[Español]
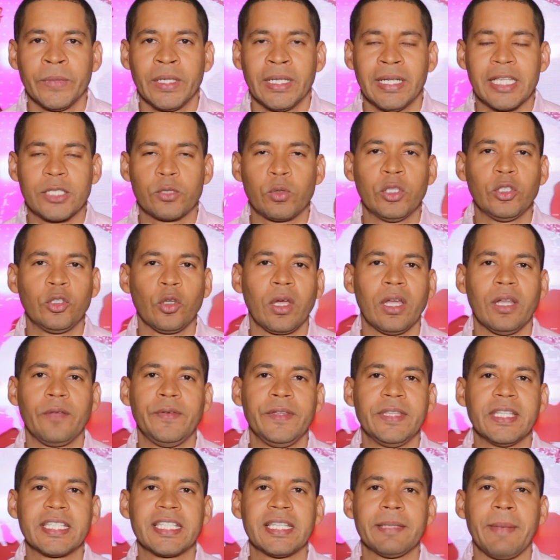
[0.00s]
Les cuento que el
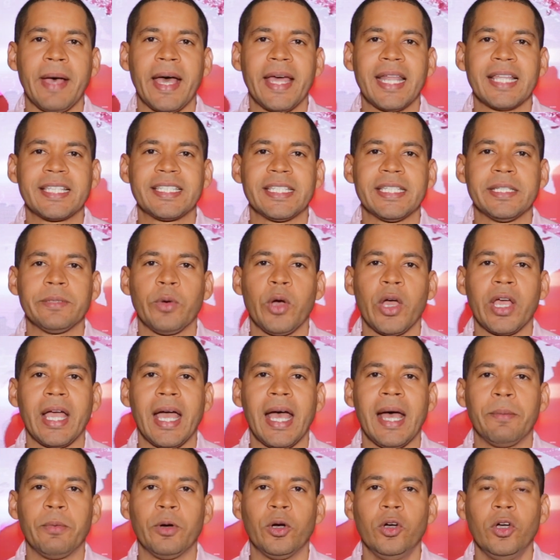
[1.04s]
fin de semana se llevó a
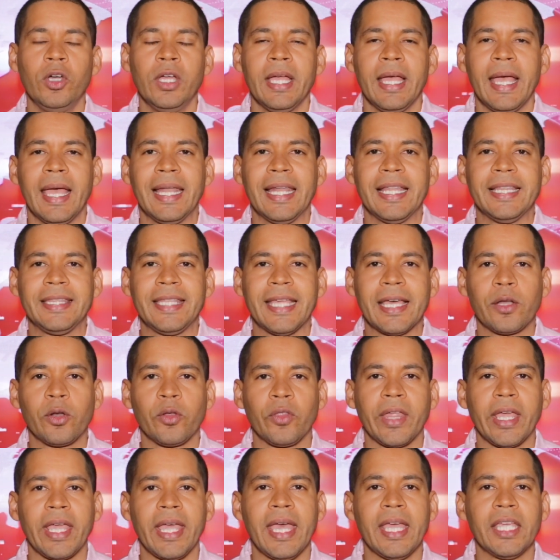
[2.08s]
cabo el entierro
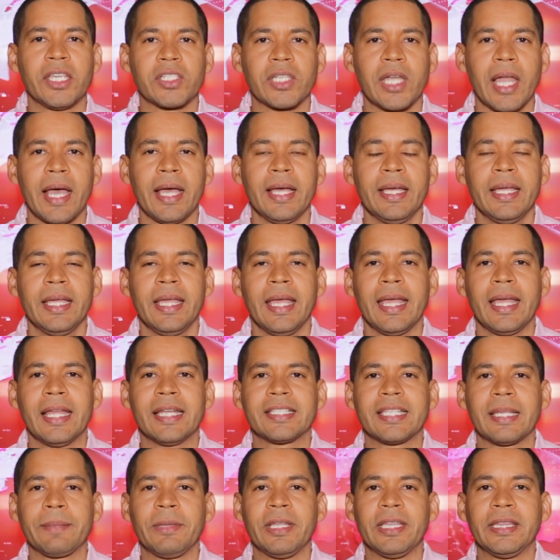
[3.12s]
de Keishla en el
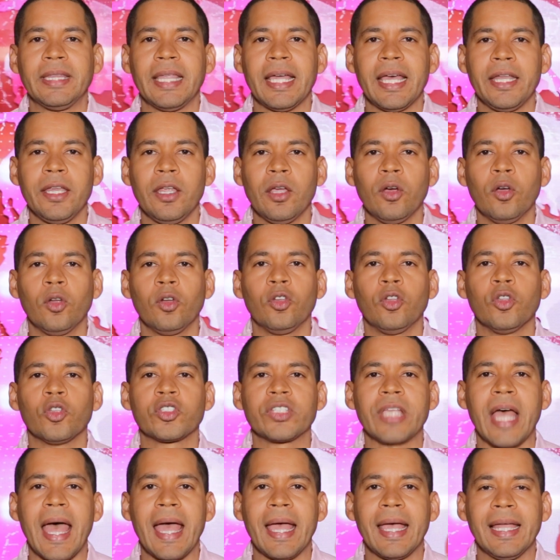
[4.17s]
cementerio
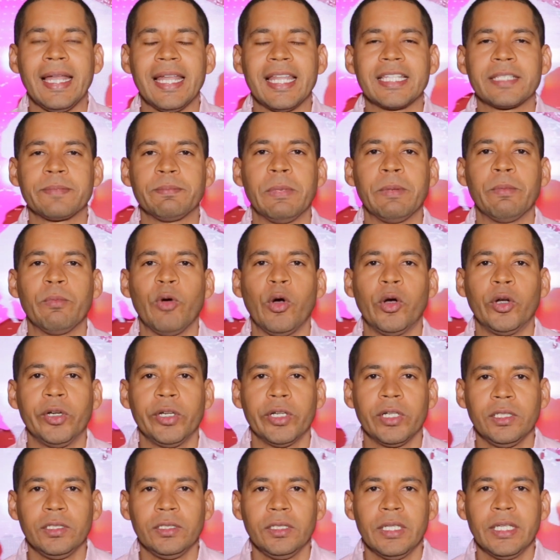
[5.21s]
Los Ángeles
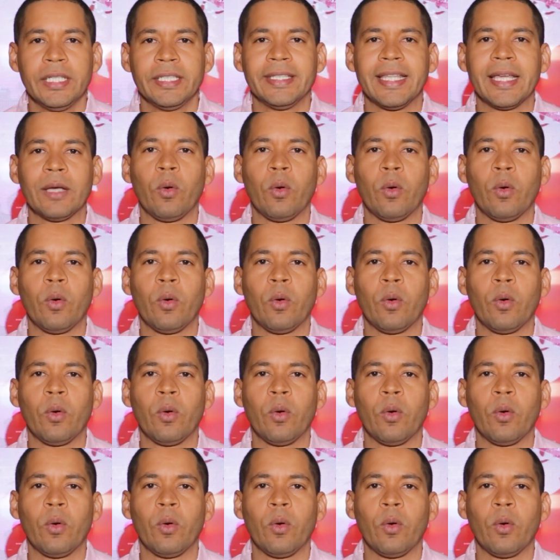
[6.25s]
Memorial de